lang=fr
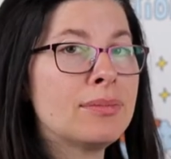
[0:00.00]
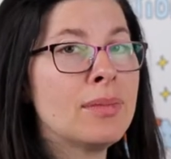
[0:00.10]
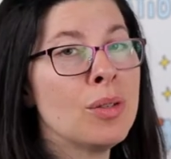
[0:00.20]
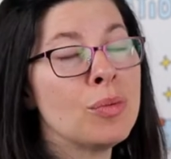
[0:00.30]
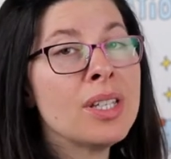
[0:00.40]

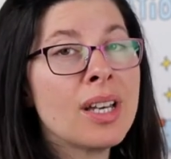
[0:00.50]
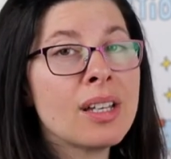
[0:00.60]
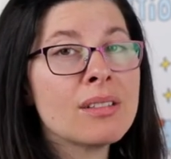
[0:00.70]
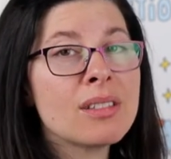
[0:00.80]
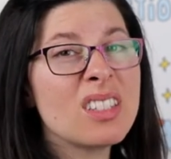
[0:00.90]
Mais oui,
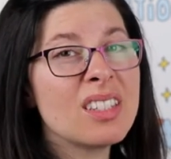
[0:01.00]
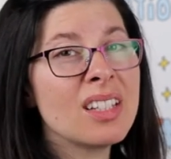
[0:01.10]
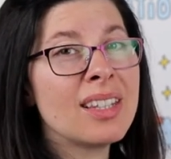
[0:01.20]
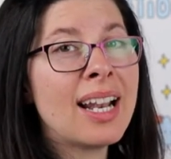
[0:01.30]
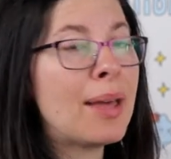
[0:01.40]
hein, si
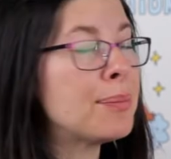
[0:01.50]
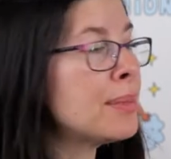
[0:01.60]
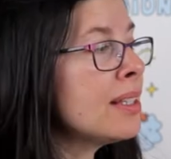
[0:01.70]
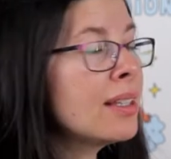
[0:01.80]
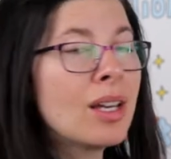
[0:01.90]
c'était
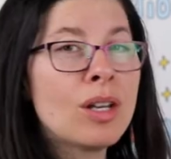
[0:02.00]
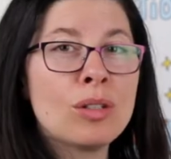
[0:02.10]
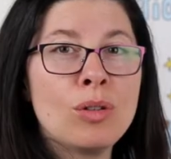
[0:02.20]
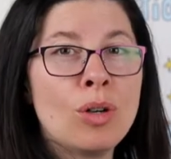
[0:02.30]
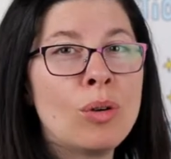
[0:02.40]
l'amie
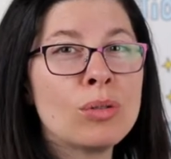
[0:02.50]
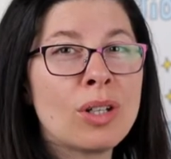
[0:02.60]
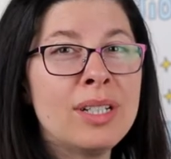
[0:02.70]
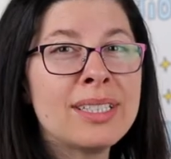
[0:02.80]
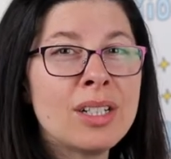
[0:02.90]
de
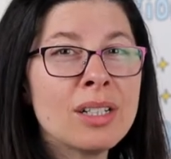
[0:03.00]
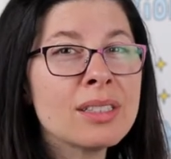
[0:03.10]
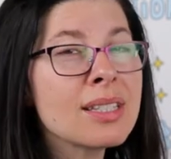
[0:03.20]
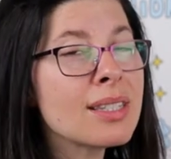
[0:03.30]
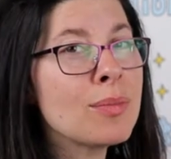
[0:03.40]
l'autre
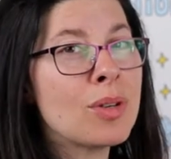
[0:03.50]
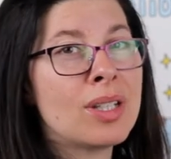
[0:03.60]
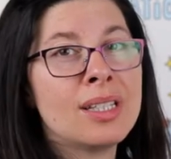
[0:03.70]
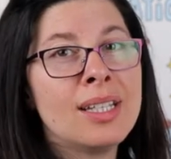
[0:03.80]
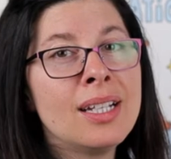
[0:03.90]
licorne qui s'est
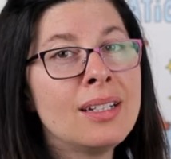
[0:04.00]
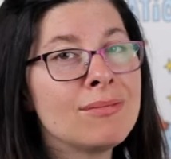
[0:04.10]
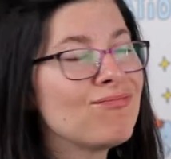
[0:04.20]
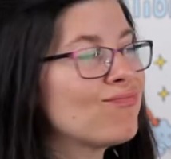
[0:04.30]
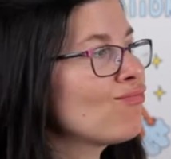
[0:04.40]
moquée d'elle.